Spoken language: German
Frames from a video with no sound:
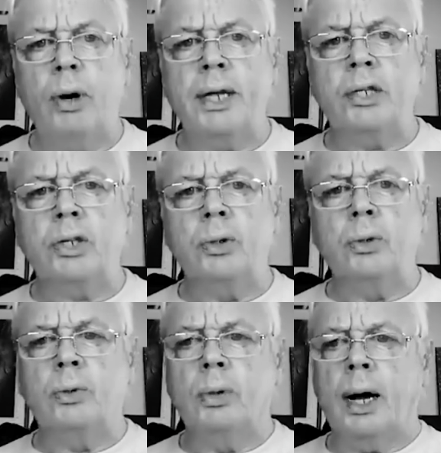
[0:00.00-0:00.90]
Wenn man in
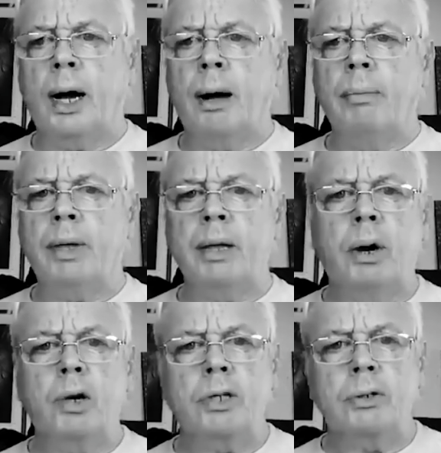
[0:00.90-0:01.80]
solche
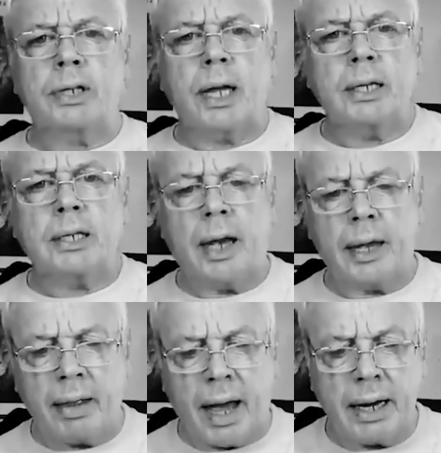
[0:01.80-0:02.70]
emotionalen
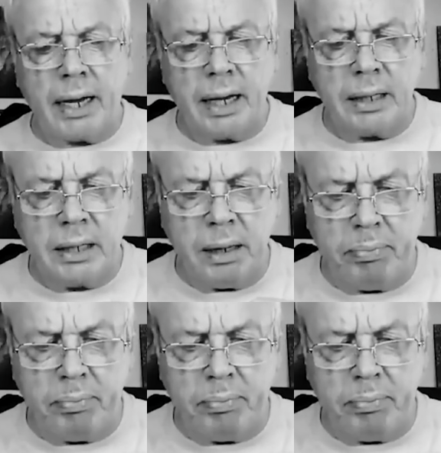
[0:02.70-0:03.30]
Zustände gerät,